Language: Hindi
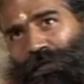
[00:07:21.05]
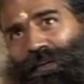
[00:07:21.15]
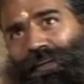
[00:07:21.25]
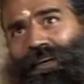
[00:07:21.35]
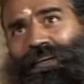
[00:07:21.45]

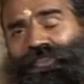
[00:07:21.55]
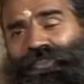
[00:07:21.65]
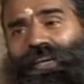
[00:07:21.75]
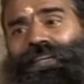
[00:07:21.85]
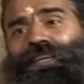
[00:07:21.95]
मैंने कहा
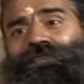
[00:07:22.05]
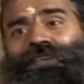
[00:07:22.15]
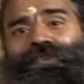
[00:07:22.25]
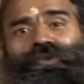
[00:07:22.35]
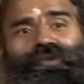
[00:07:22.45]
इच्छा ही नहीं
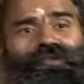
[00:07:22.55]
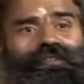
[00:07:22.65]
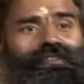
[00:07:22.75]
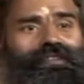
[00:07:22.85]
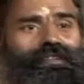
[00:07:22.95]
भी तो
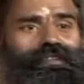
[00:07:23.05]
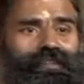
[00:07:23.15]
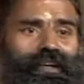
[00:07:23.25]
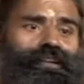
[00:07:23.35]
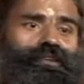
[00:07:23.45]

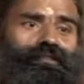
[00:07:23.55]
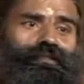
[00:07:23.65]
क्या करूं